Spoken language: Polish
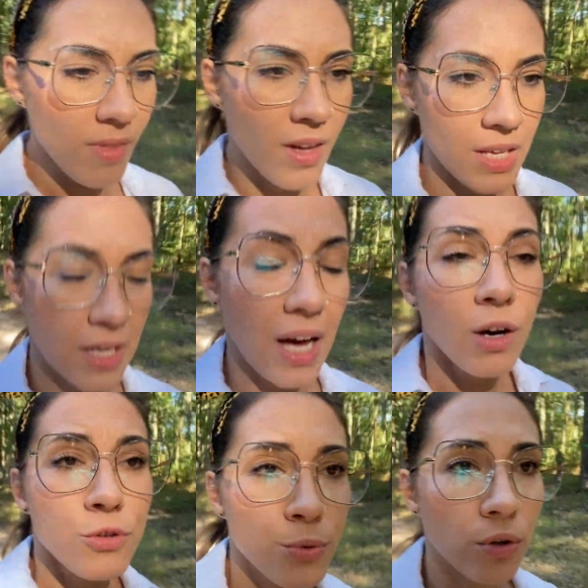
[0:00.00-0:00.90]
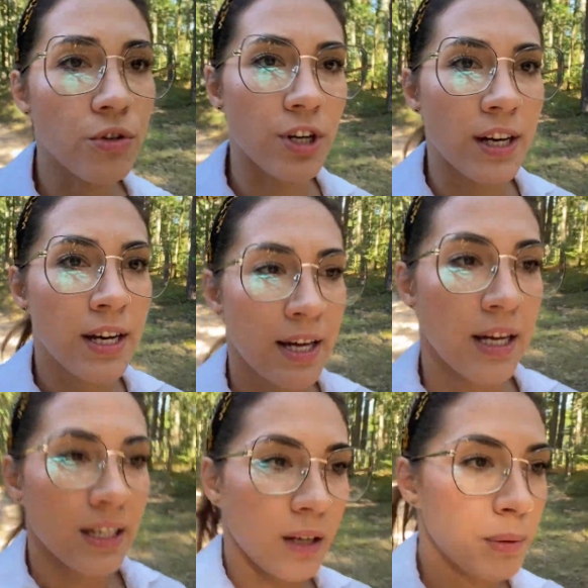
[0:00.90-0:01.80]
E, a chodziło o to, że
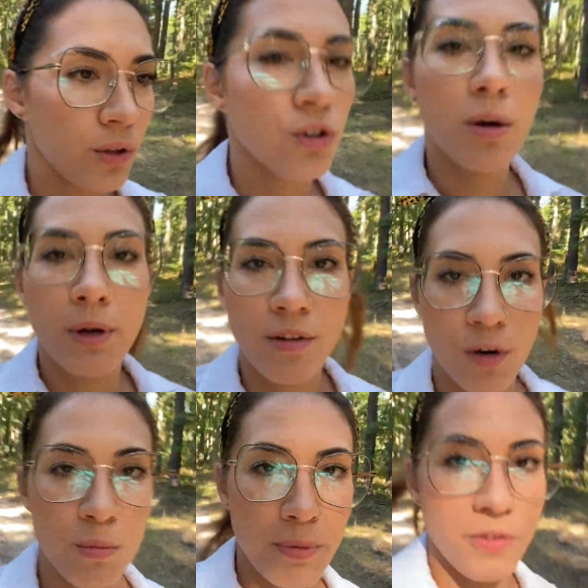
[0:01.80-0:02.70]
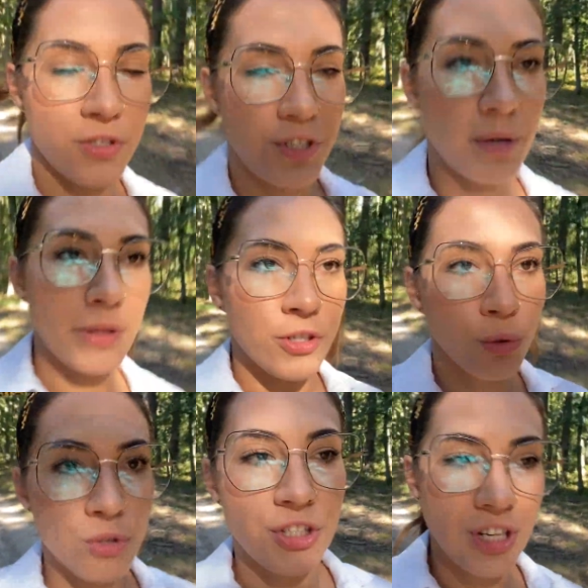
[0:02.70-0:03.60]
jakby no trochę brakowało mi pewności siebie do
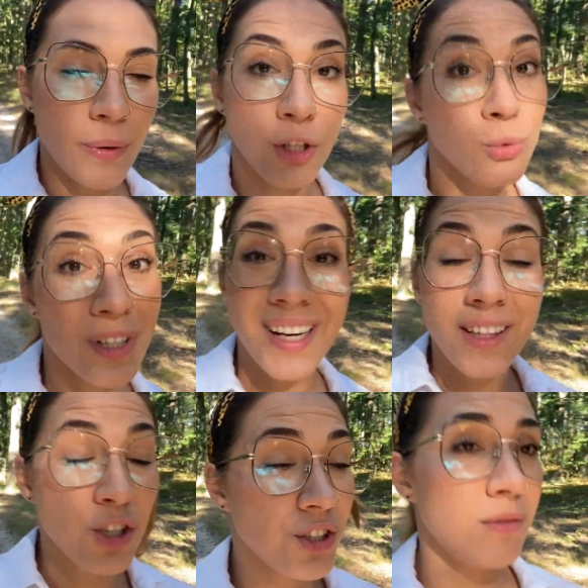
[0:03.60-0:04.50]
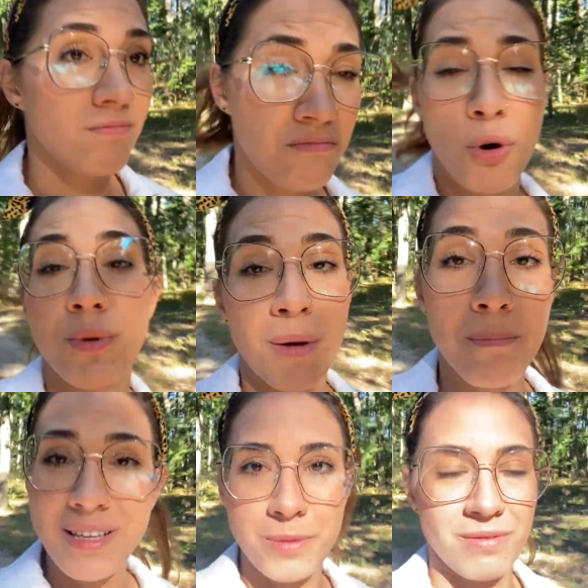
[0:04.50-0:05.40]
niektórych działań, które kiedyś robiłam
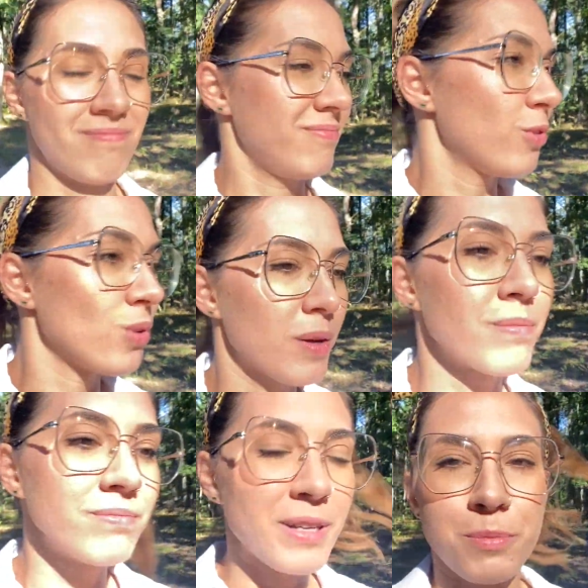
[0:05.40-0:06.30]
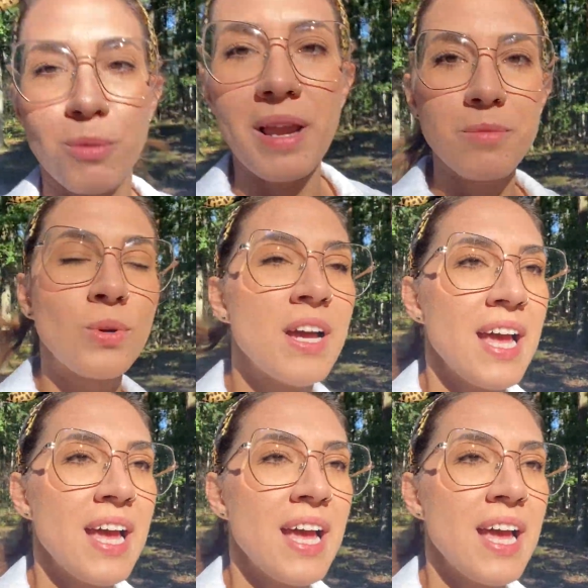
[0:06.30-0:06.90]
bez, w ogóle bez problemu.